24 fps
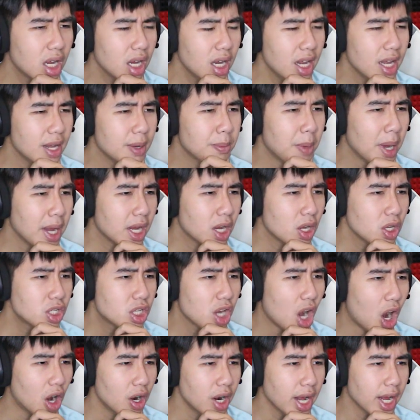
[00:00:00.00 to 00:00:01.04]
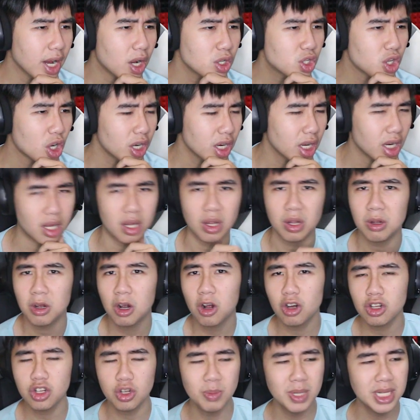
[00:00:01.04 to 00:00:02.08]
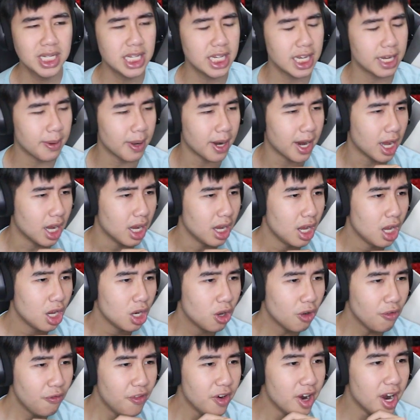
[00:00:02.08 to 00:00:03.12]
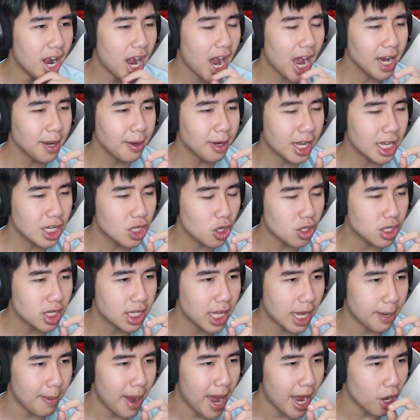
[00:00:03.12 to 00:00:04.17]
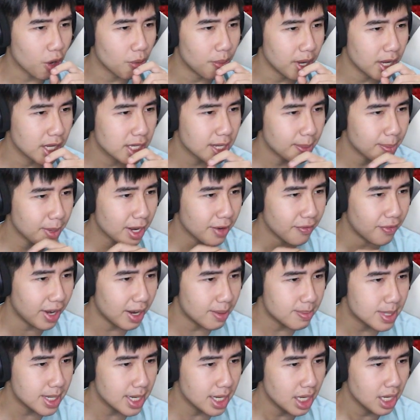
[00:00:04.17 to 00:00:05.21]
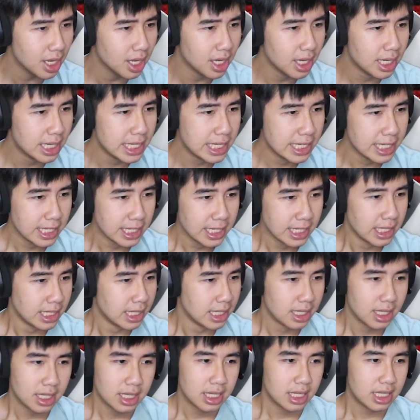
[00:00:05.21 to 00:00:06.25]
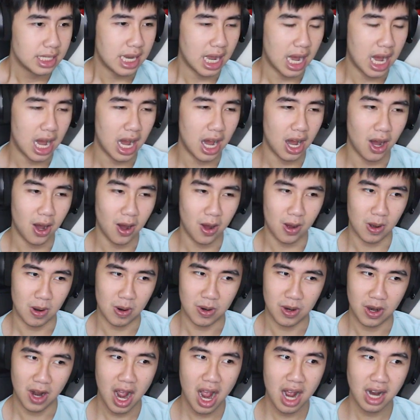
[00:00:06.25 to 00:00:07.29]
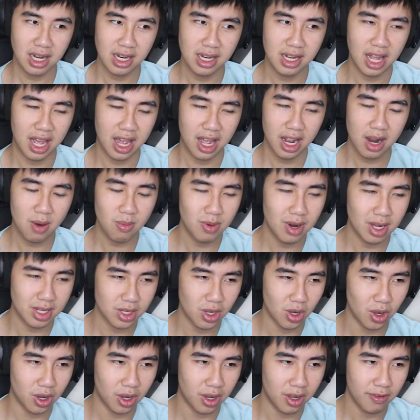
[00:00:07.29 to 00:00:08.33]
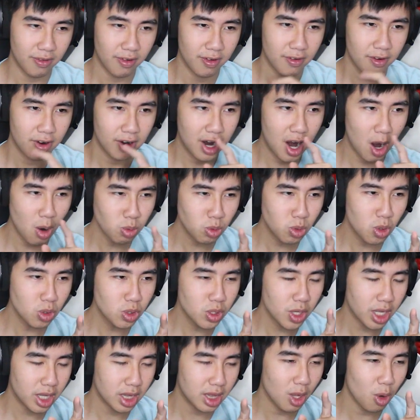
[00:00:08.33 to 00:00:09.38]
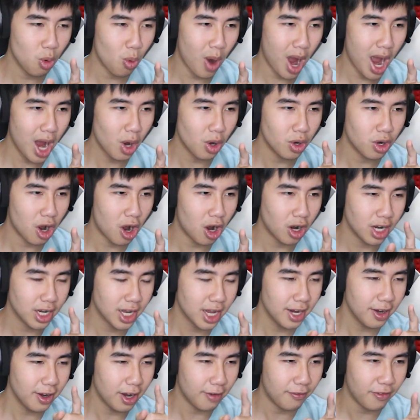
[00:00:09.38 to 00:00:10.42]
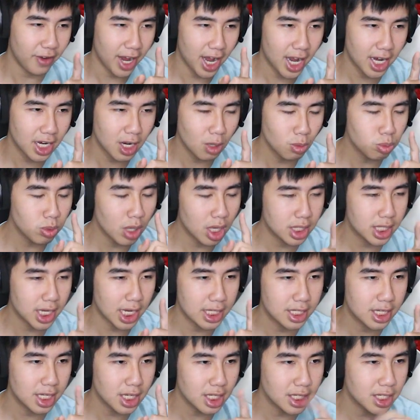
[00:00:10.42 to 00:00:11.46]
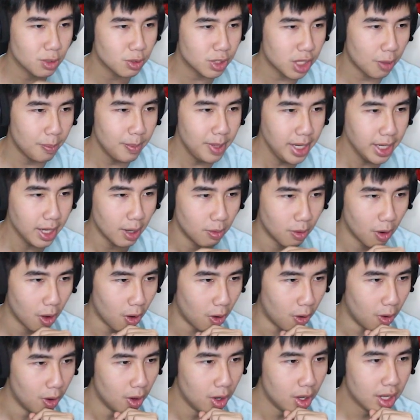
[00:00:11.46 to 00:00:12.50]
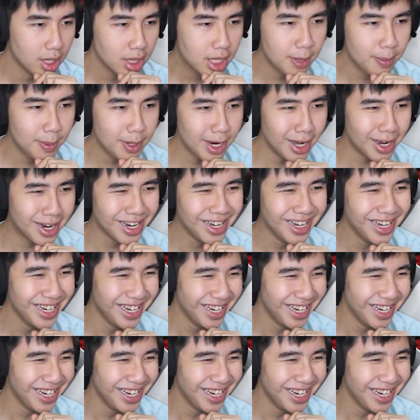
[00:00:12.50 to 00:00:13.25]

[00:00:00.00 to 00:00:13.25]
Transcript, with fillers: cái định mệnh con chó này con chó này con chó bất trị các bạn ạ nó vừa ăn cái trò chơi thẻ bài của mình giờ mình cần phải làm gì nào nó ăn như thế không được rồi không tốt cho hệ tiêu hóa của nó đáng nhẽ là phải ăn cốc à, trà sữa chân châu mít khổng lồ thì mới được